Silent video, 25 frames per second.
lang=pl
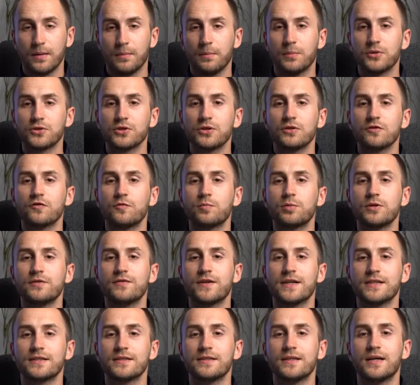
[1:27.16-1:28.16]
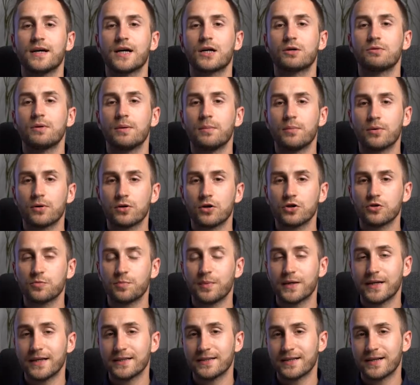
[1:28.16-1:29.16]
Może on wpływać na głębokość
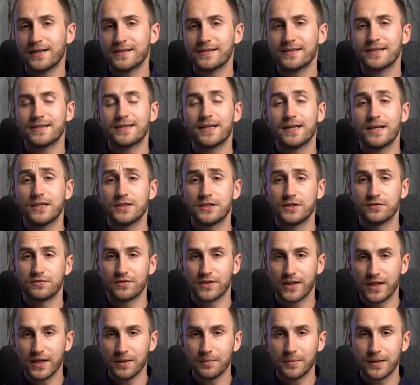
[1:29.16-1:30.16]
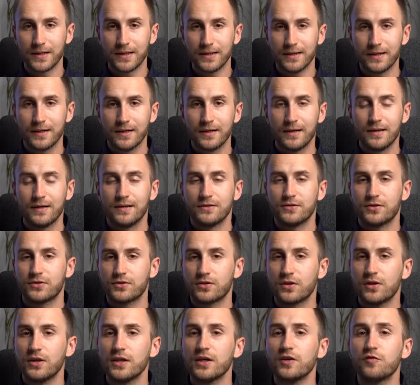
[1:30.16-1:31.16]
penetracji talerzy w glebę, co
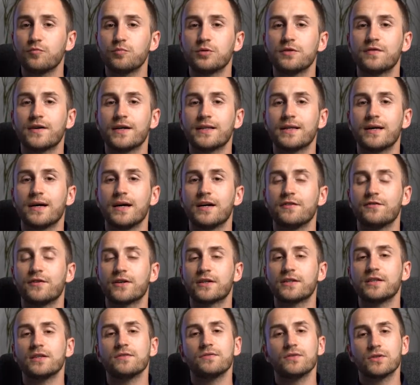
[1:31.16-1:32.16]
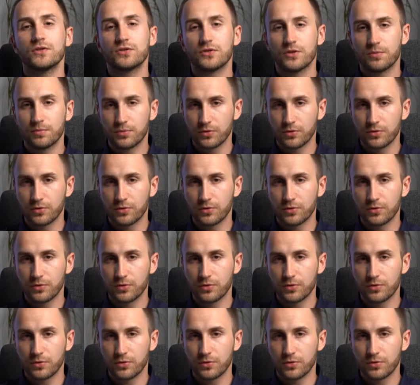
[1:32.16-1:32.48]
z kolei wpływa na efektywność